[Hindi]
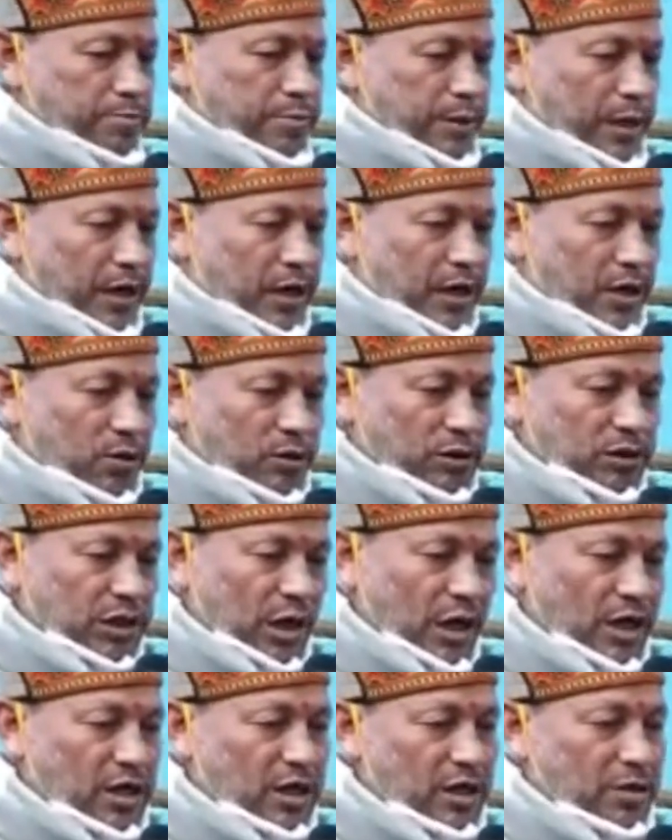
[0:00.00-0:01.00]
पहले वो
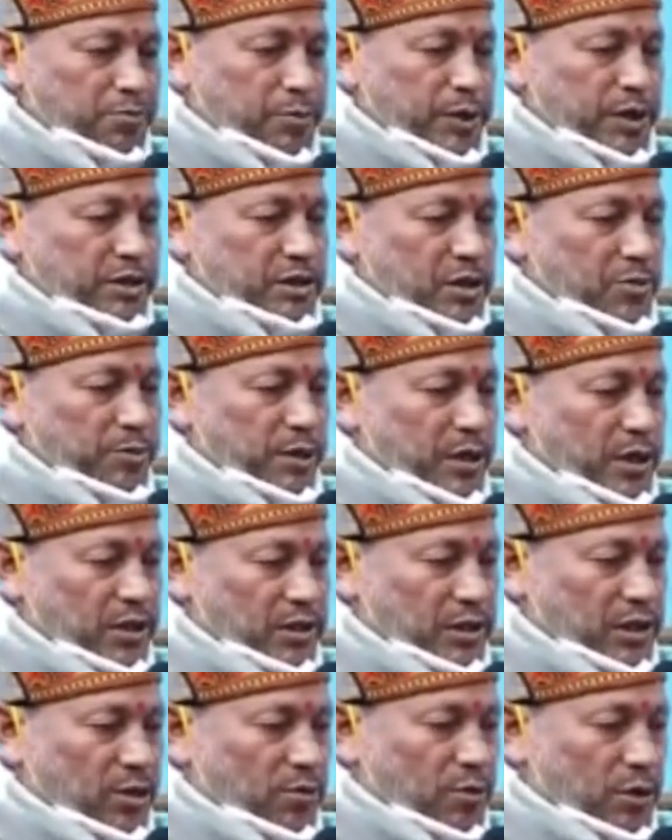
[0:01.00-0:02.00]
शारीरिक परिश्रम
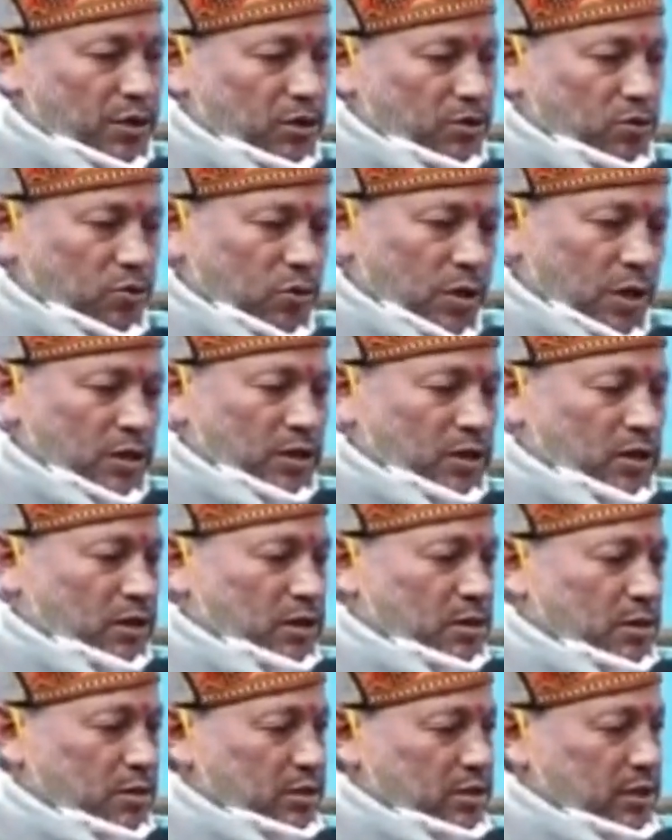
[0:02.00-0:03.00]
करते हुए
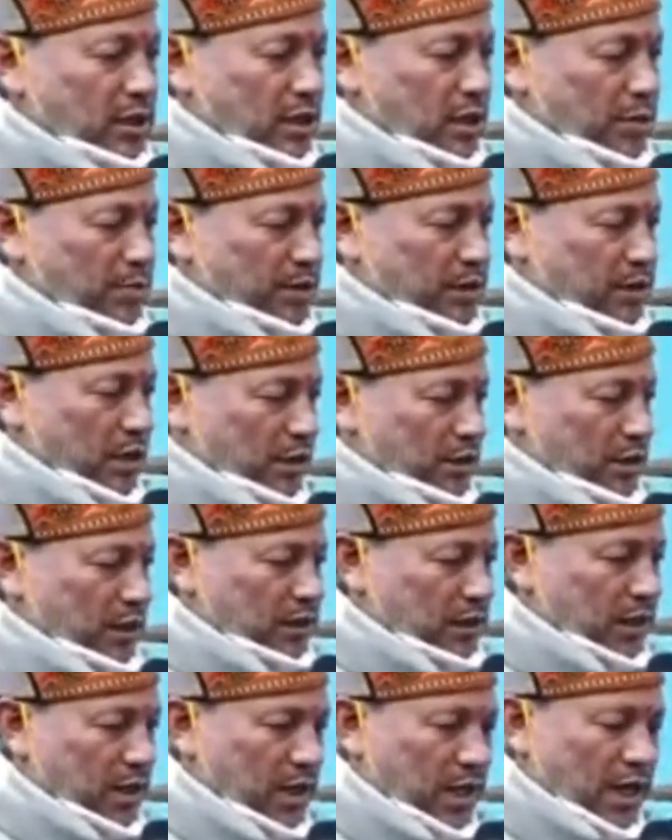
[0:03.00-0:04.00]
तुरंत सेना में
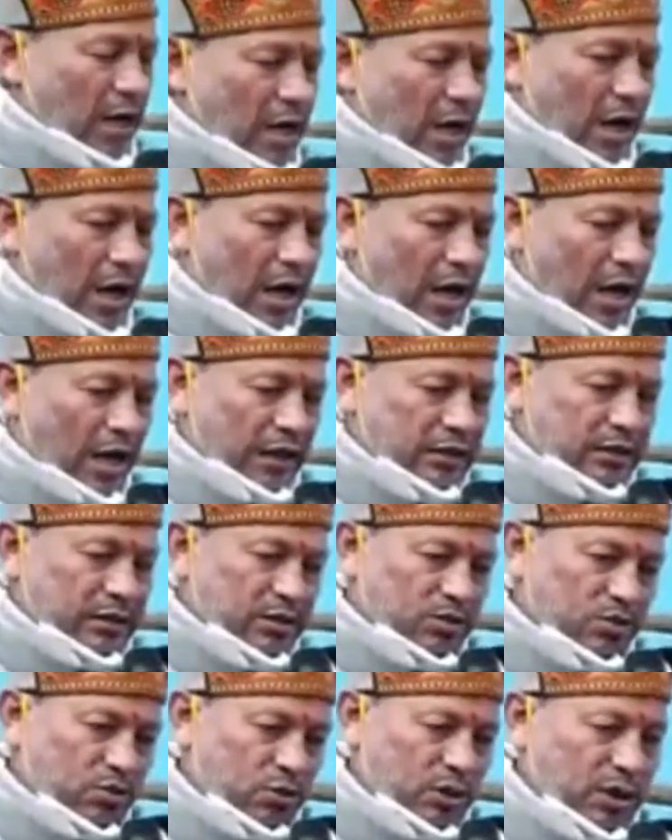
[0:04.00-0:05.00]
जाता था आज
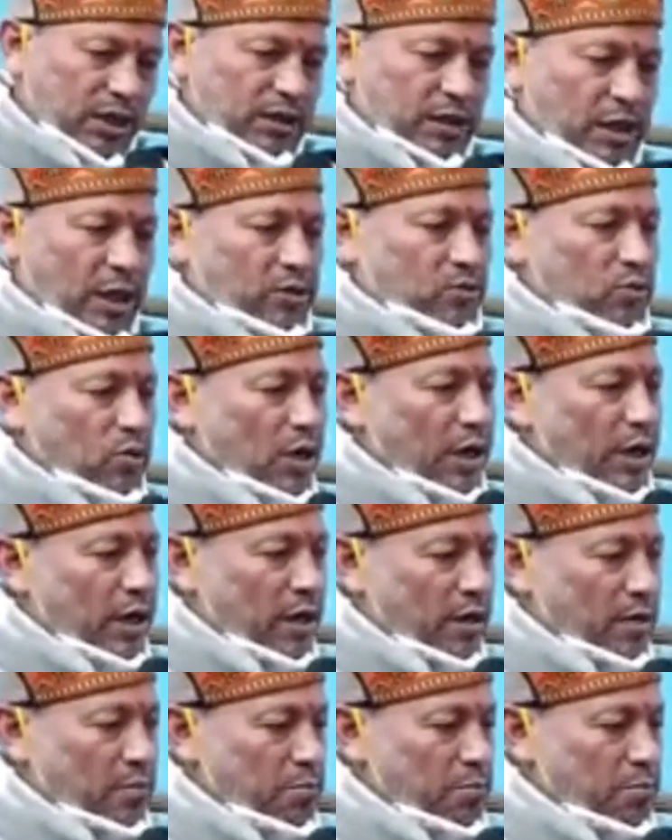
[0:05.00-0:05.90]
योग्यता तो है